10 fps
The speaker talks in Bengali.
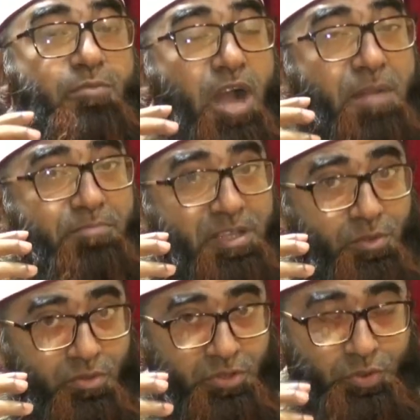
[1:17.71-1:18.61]

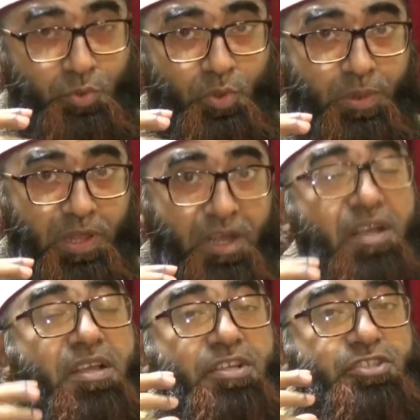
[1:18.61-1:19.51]
মোহাম্মদুর রসুল্লাহ
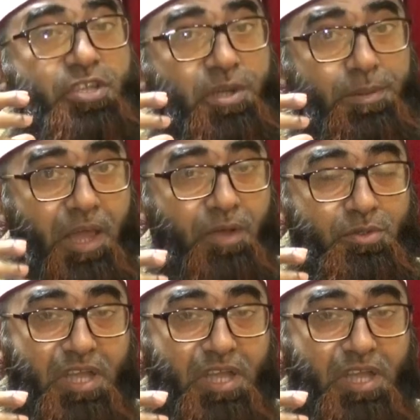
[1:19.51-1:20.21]
সাল্লাহ